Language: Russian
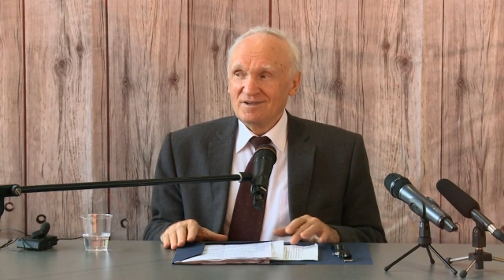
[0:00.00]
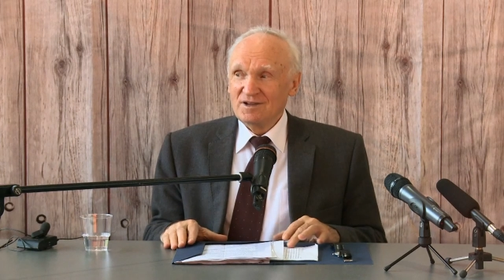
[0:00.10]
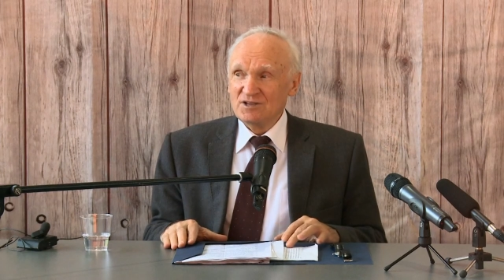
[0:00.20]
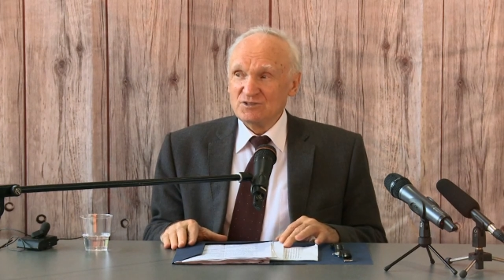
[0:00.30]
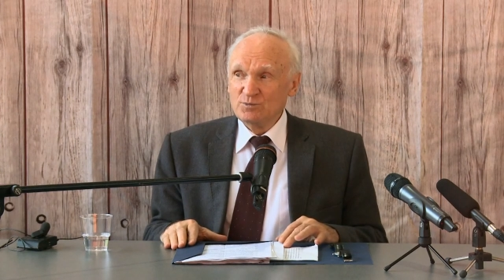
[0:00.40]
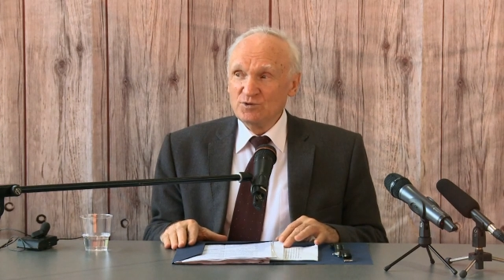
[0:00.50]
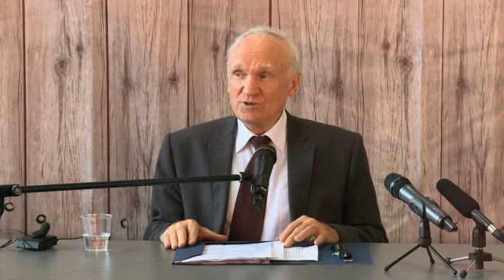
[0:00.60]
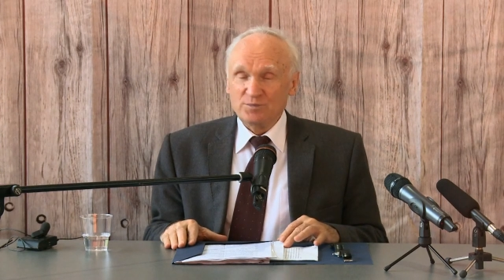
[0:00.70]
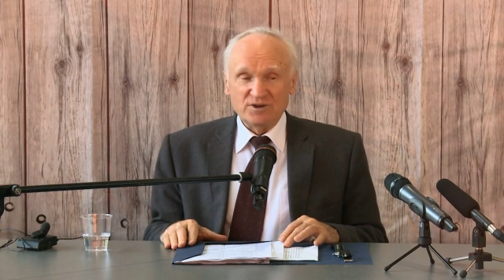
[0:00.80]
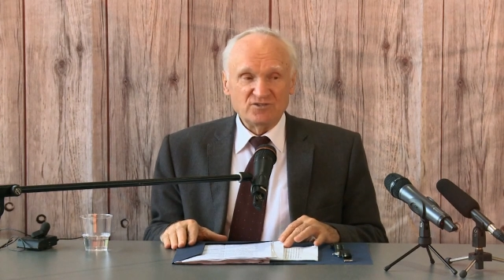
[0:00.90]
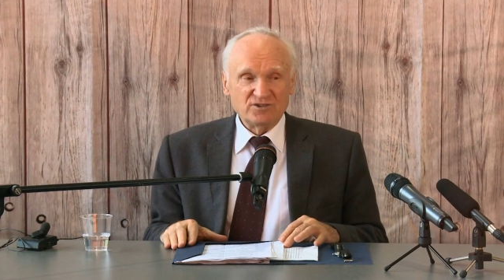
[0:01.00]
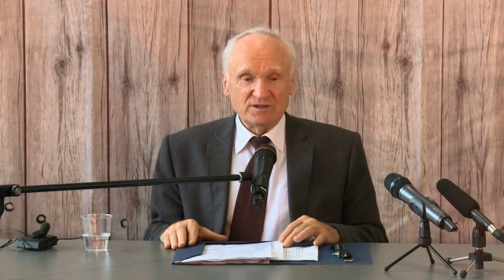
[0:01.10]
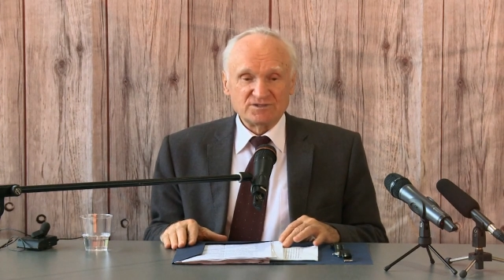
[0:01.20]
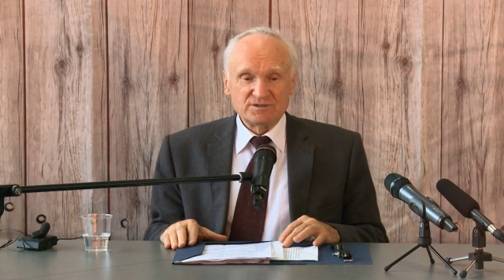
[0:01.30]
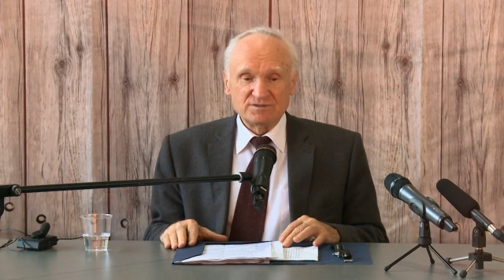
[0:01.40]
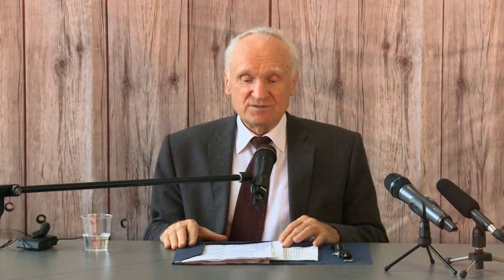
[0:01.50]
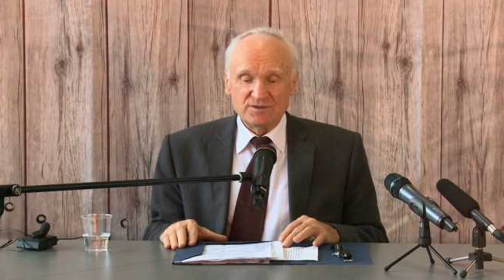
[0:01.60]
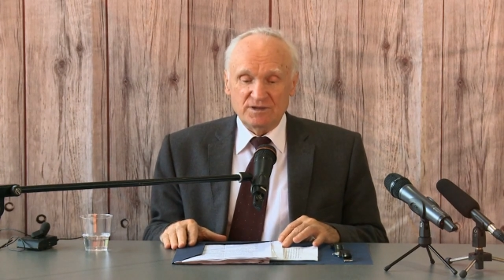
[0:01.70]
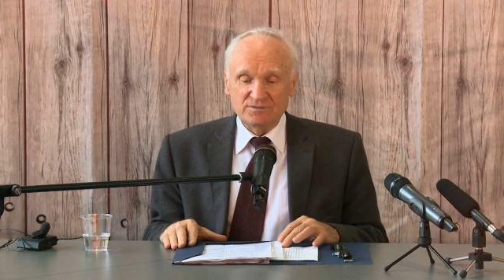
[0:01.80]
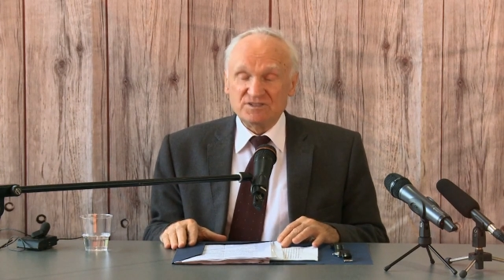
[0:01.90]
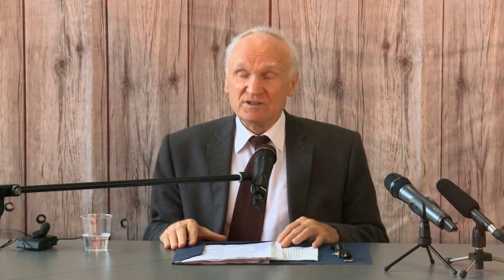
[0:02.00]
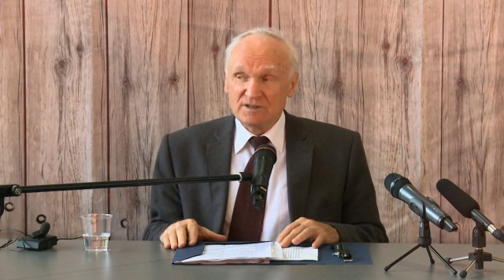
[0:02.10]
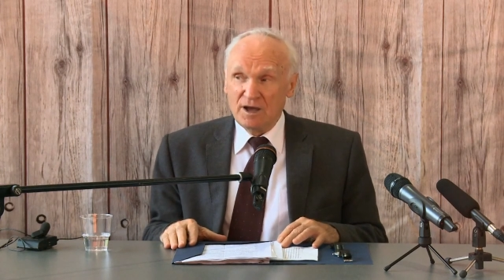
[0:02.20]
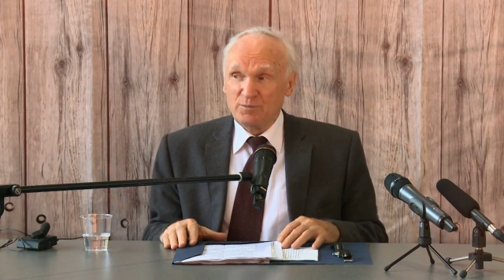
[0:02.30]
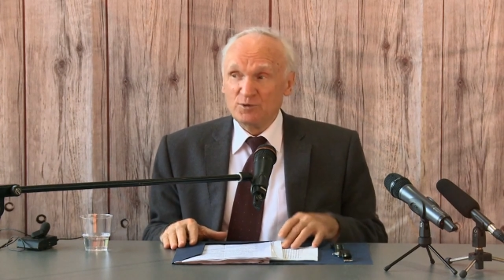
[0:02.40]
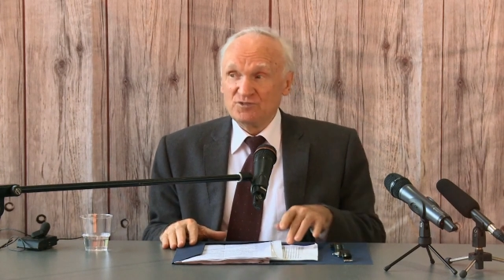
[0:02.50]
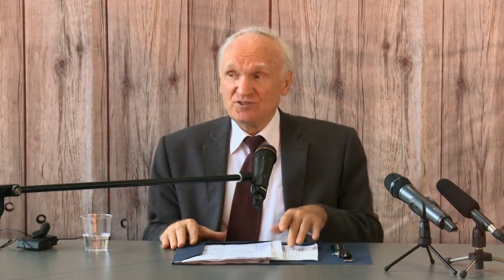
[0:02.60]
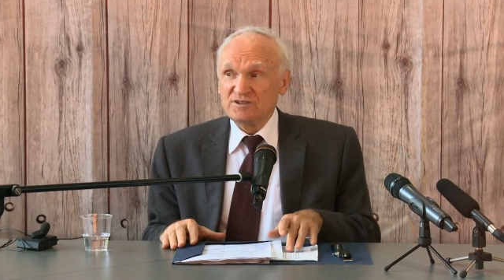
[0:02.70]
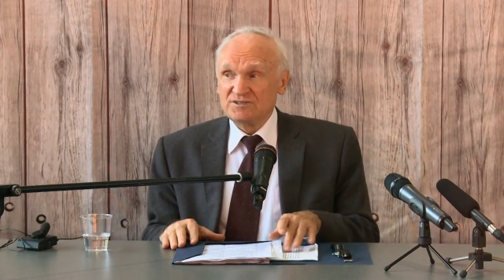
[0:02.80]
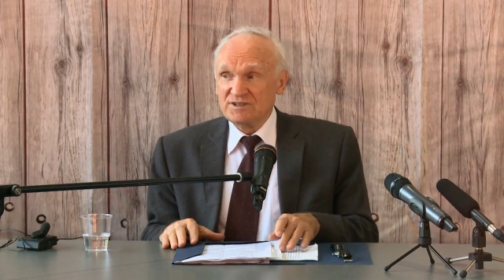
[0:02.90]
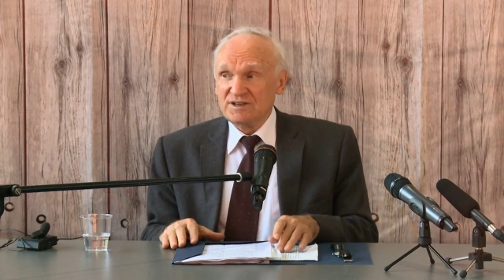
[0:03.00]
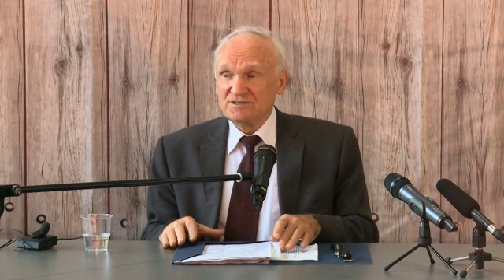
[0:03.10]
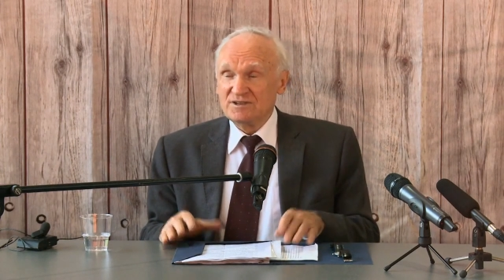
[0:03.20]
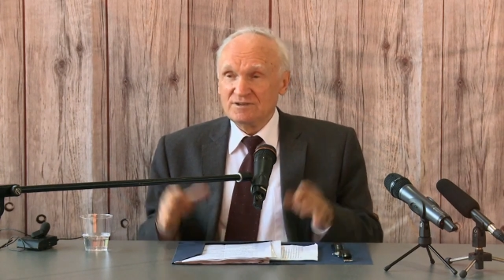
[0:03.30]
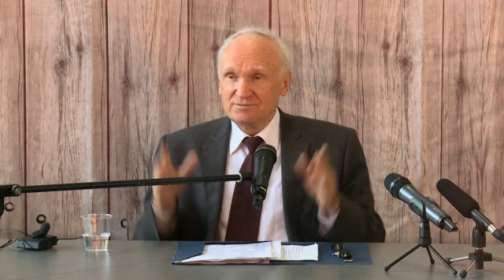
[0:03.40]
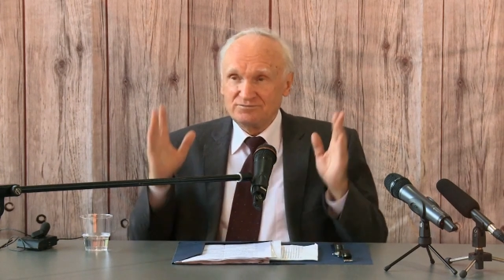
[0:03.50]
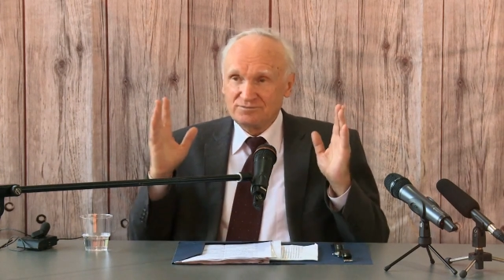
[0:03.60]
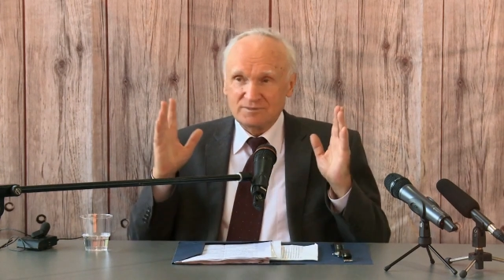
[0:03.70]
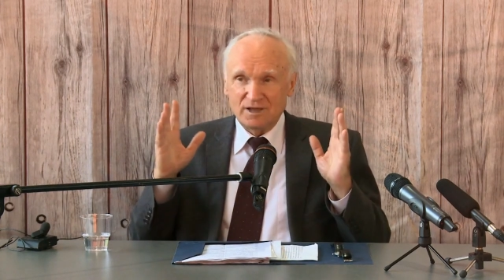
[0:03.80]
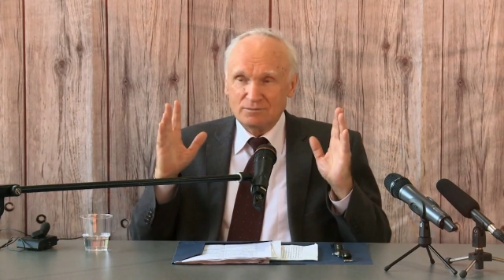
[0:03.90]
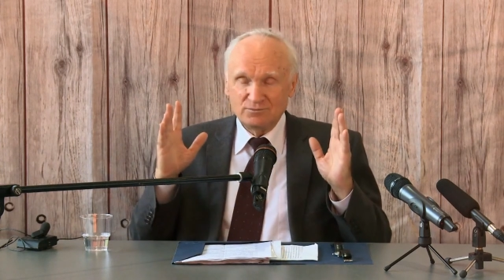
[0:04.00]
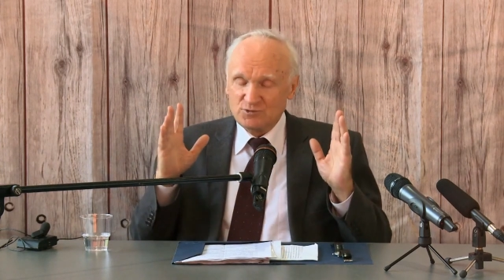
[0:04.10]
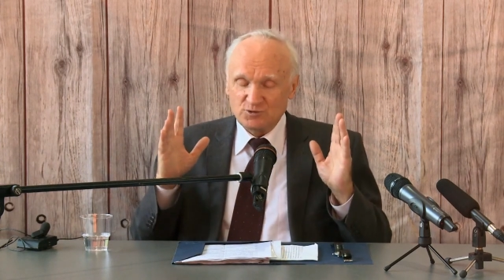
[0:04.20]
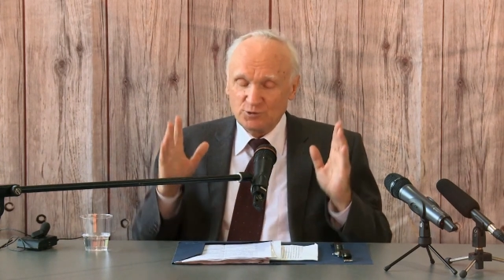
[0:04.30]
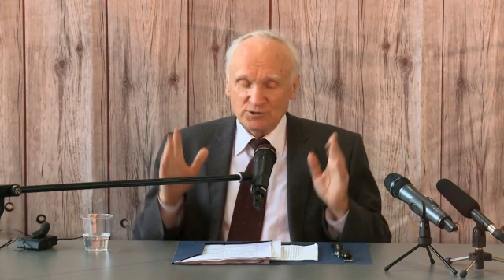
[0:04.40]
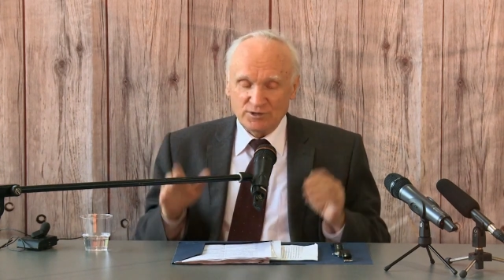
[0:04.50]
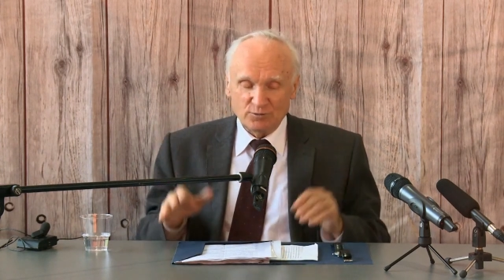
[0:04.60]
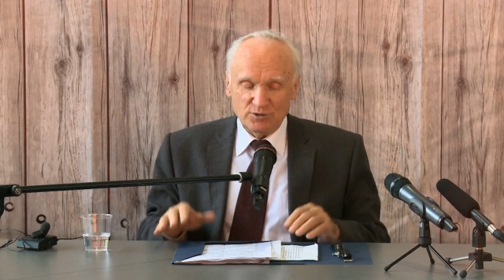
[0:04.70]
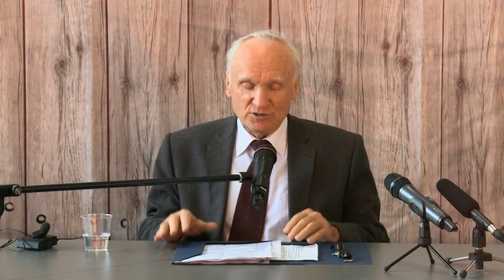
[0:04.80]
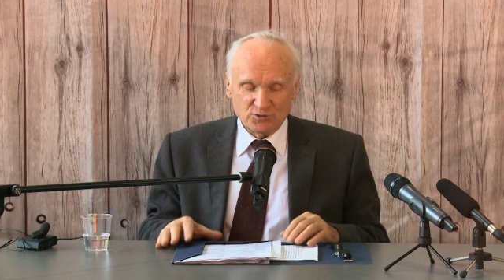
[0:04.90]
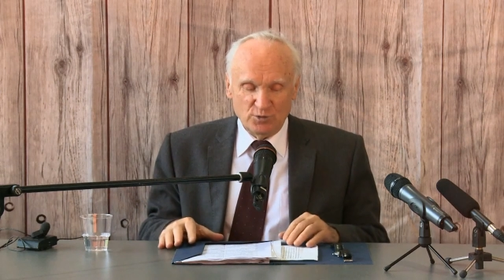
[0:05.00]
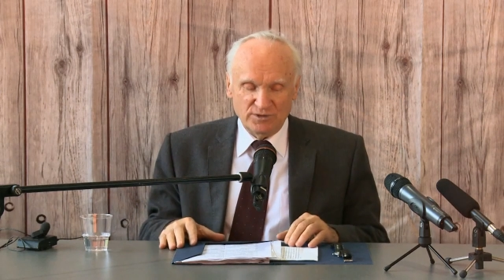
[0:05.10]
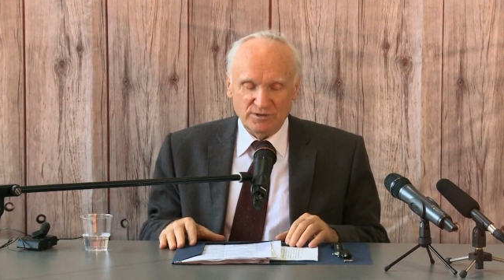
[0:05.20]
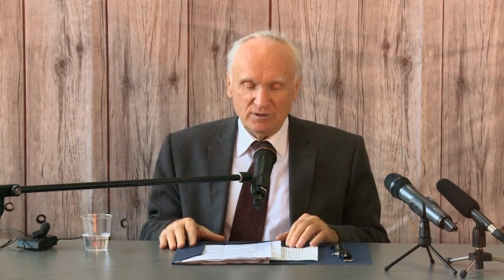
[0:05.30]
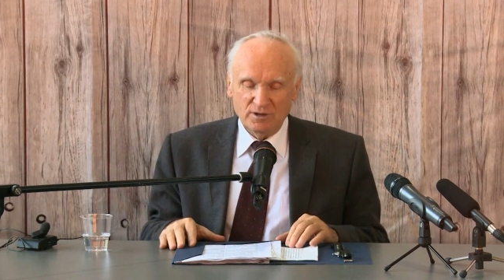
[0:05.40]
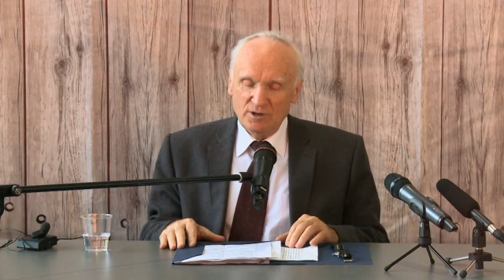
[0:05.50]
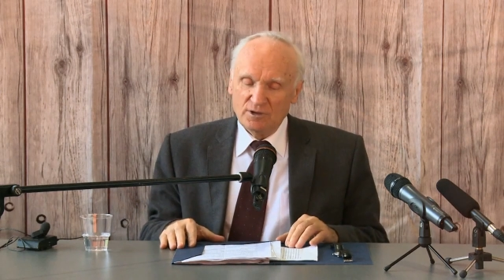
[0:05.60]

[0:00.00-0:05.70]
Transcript: А если будем причащаться и всегда получать, знаете ли, там что-то такое особенное,